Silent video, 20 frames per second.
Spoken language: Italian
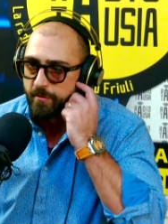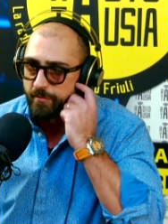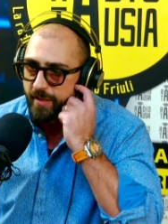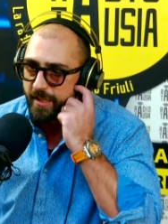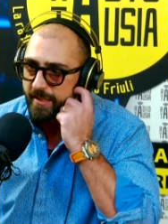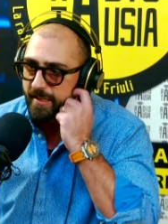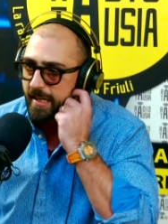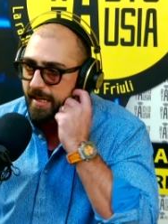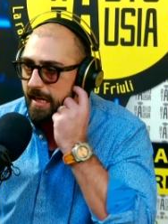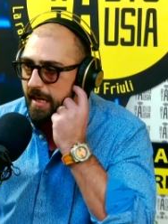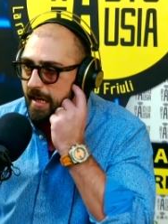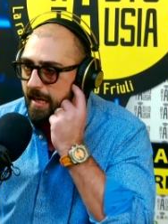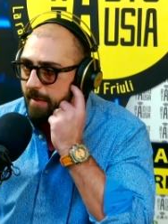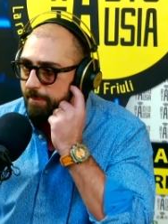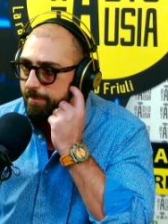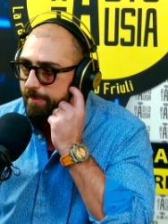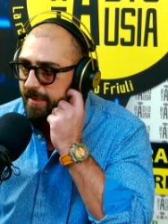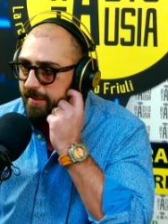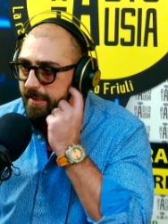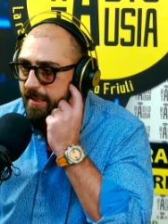venga a,
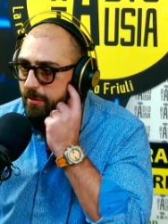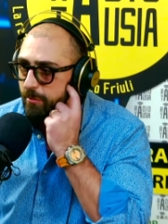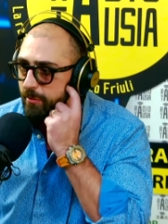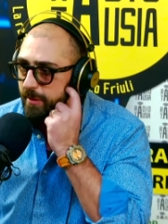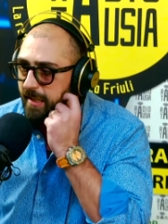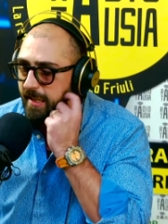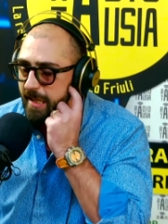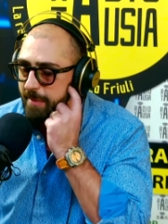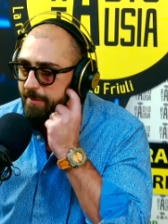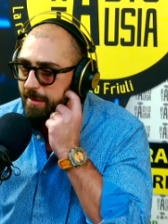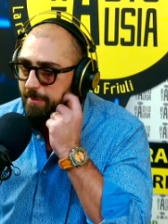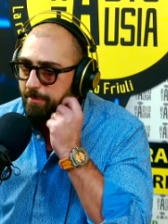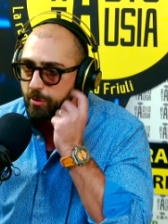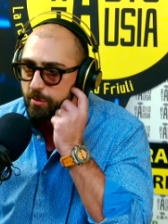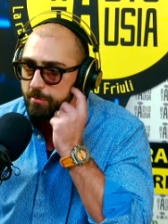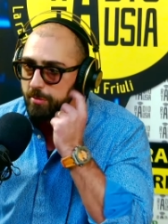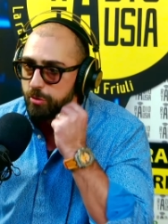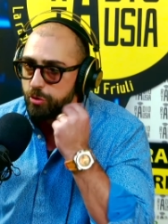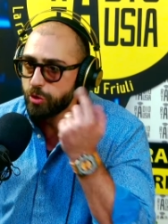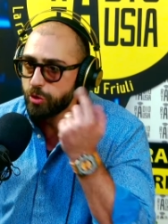prendere una crema per
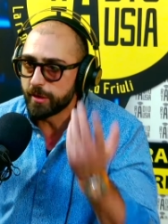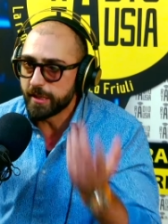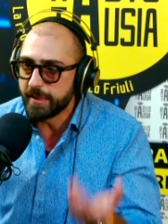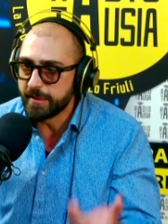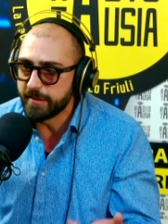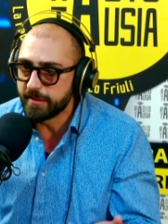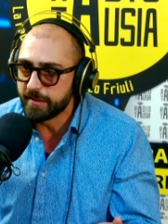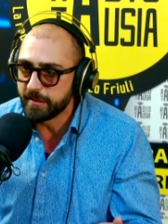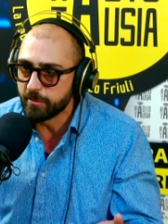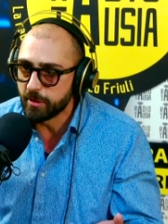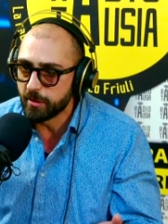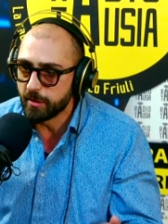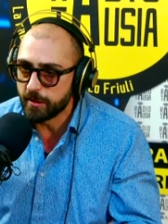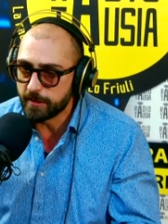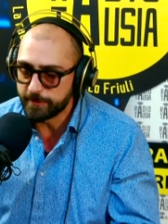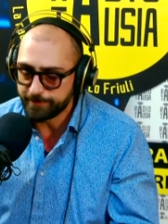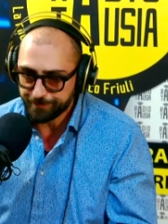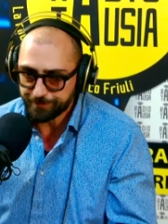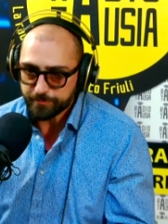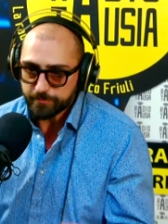un bruciore intimo,
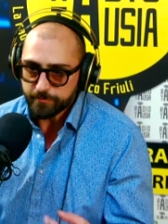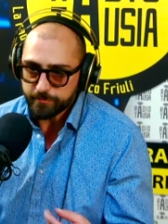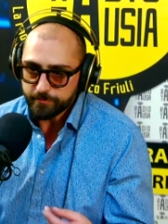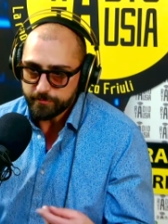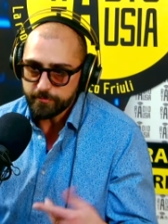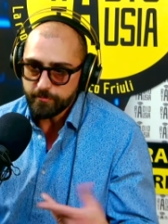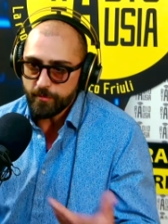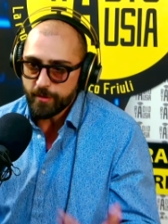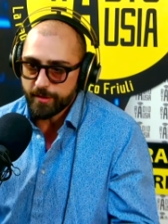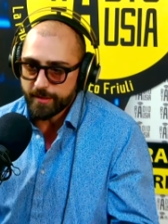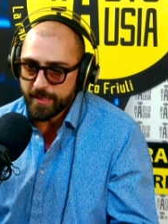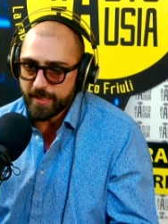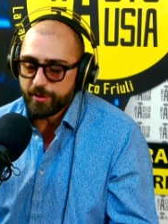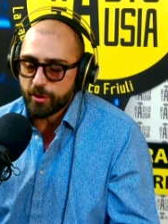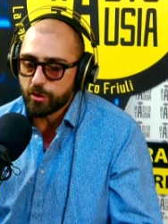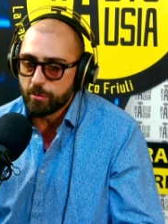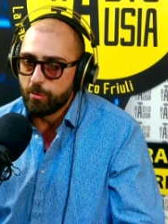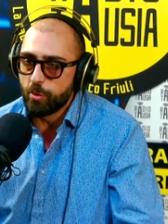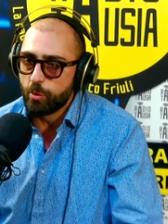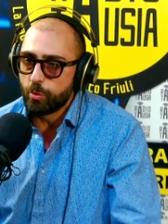no? devi
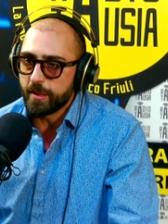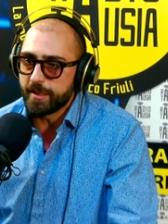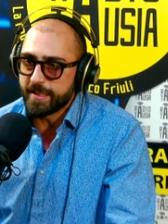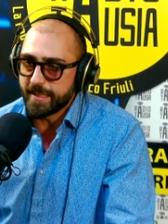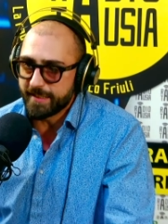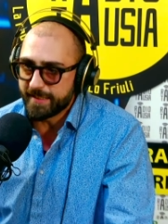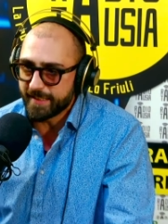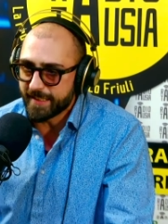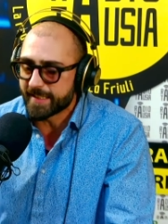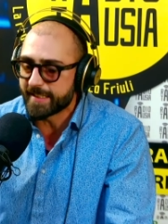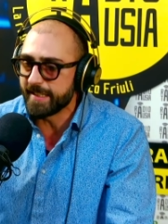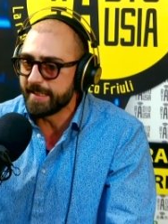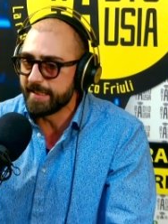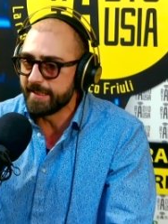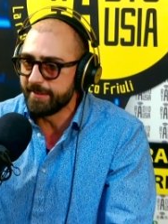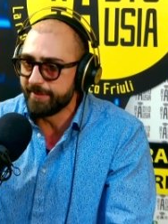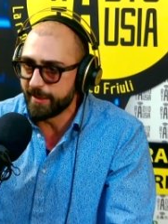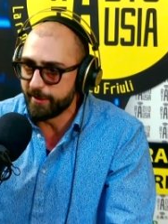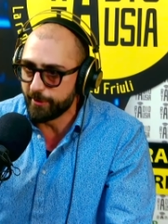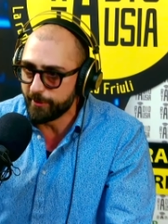comunque chiedere a che
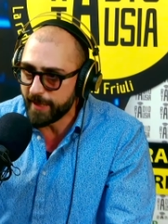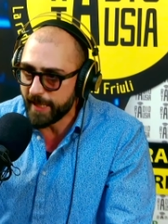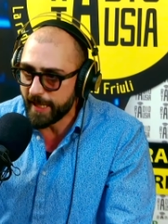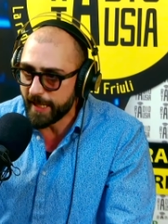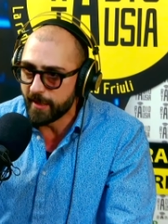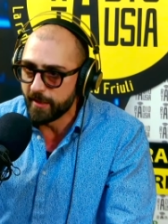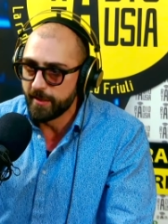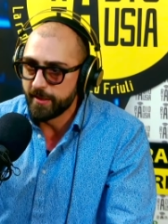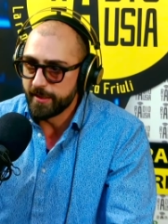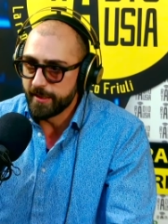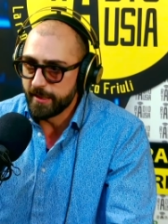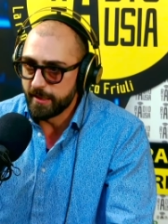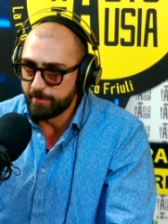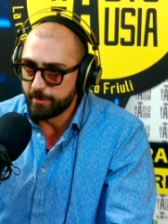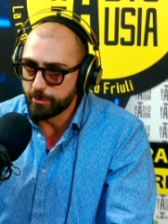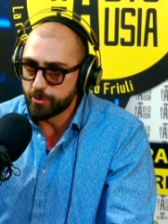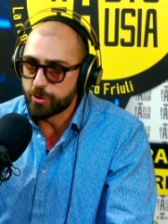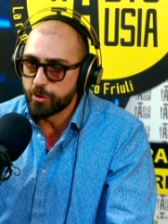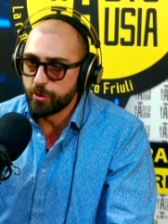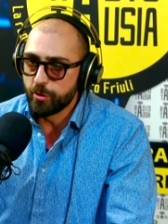livello è il
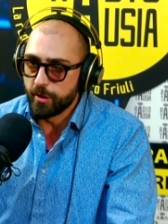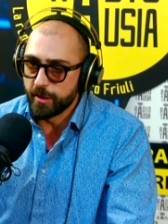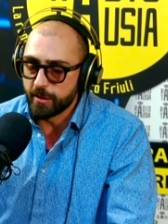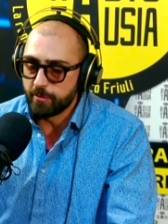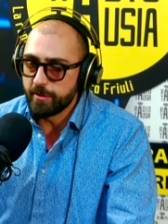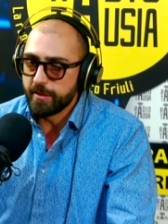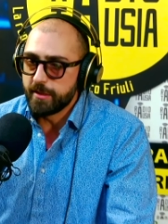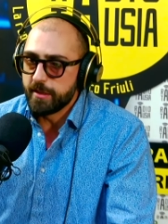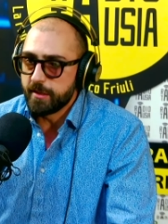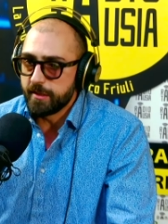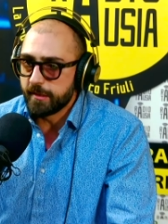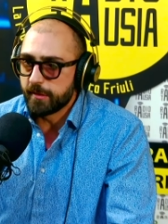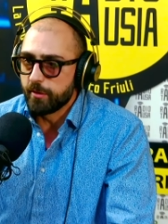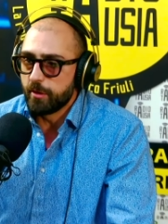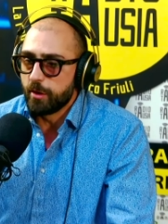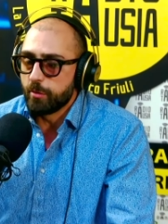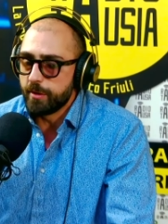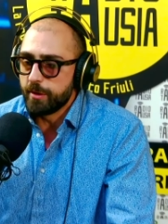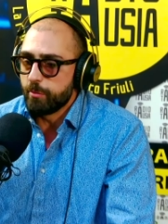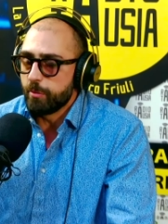bruciore, quindi che ne
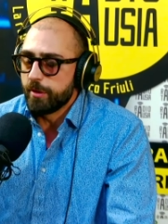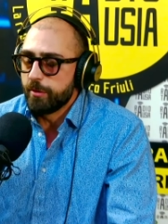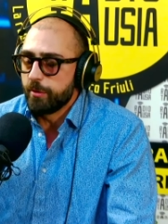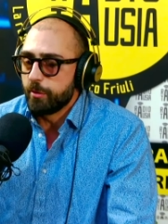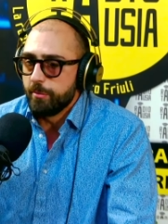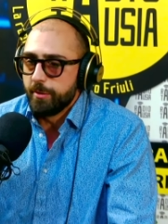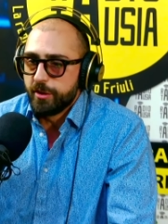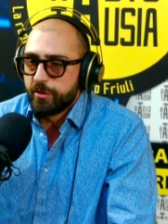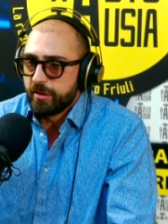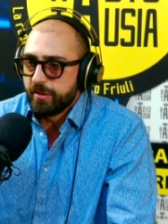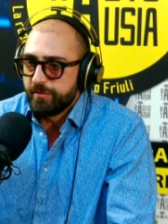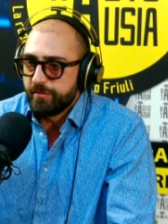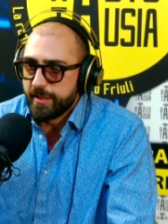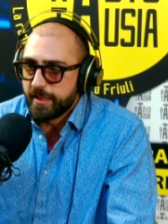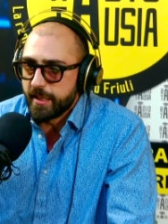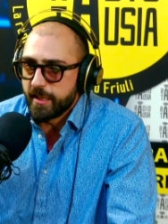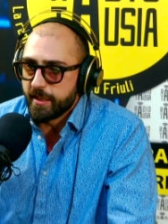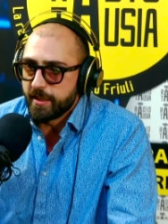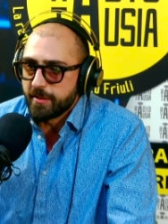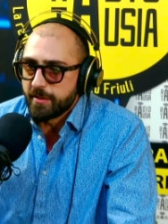so, quindi quando cominci a
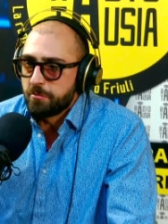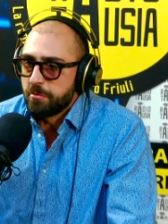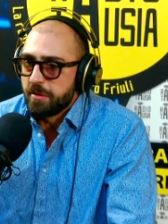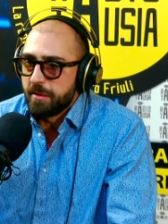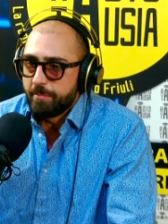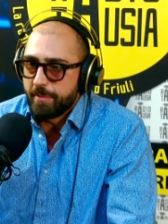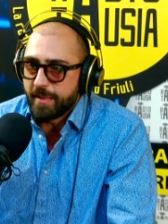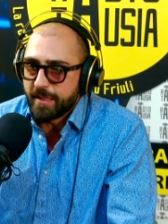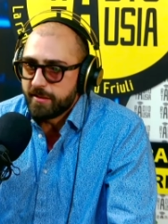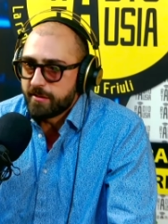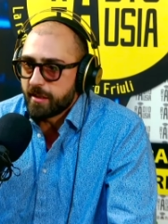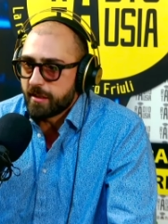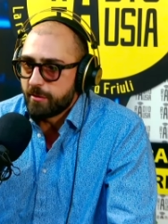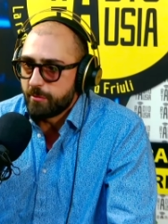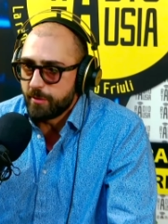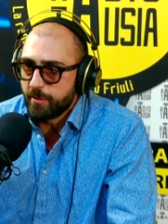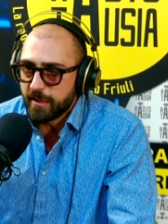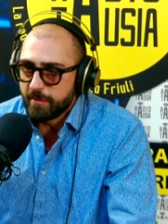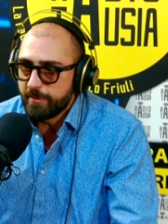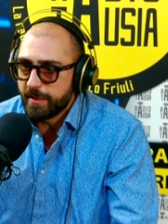vedere che tu ne parli
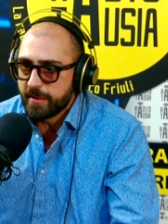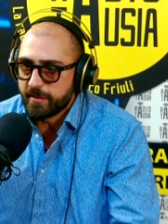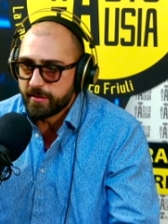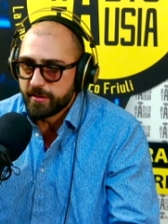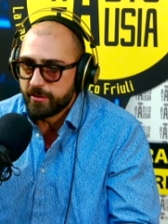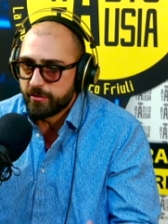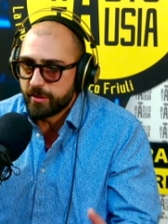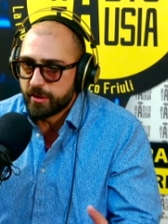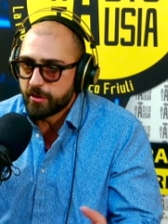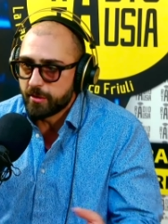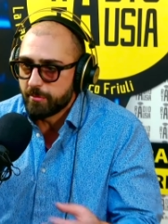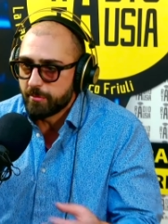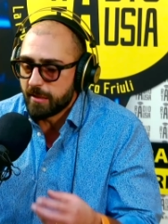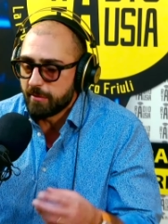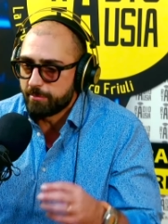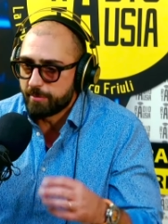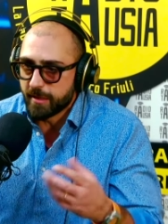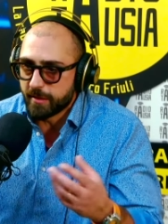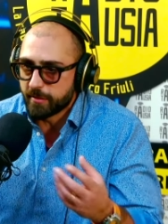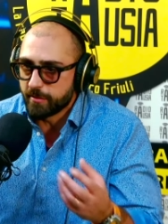tranquillamente dicendo
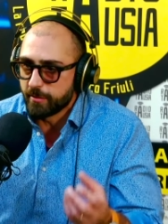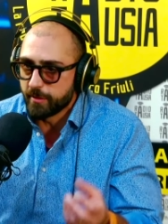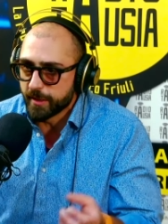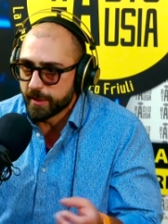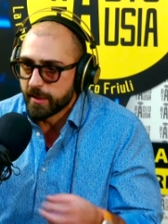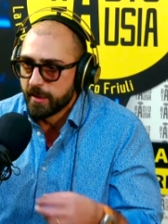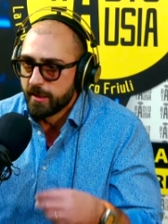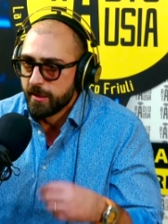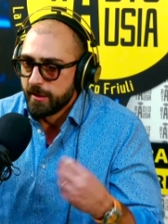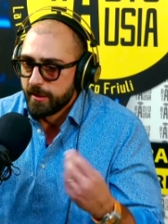ma perdoni,